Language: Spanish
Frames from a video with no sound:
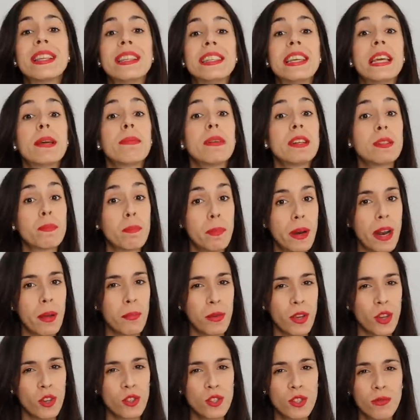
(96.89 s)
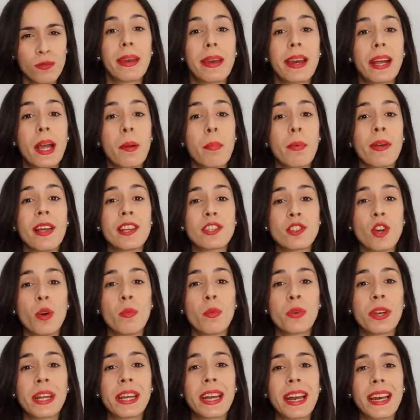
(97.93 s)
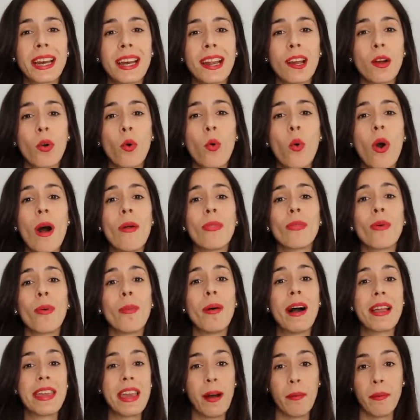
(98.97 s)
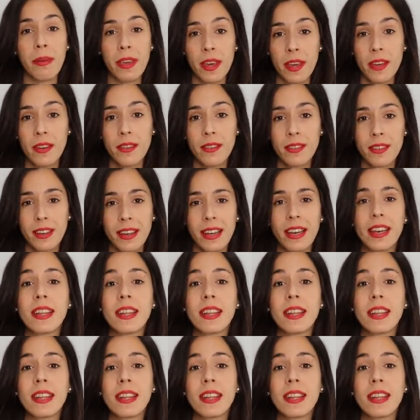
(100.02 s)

lleves premios para que puedas comunicarle cuando vaya bien,